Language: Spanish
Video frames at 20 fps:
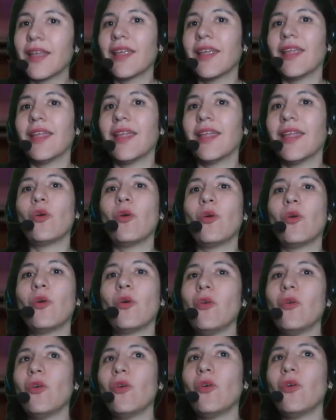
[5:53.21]
y
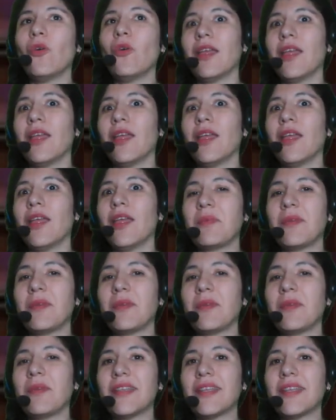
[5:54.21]
cómo eh,
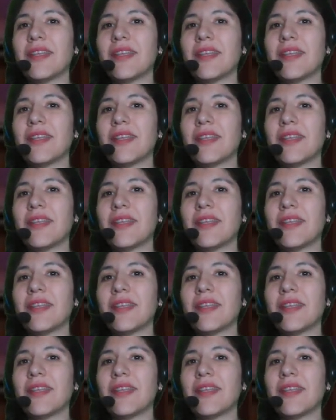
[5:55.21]
empiezan a,